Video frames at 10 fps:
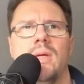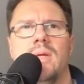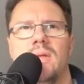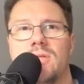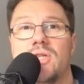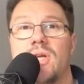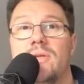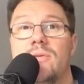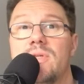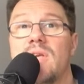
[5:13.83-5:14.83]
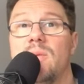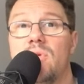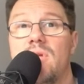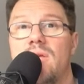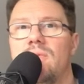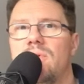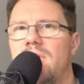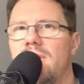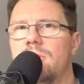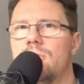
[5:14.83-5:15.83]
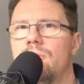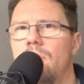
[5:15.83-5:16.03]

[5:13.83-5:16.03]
Diese Schaltung ist ein Modell für die elektrischen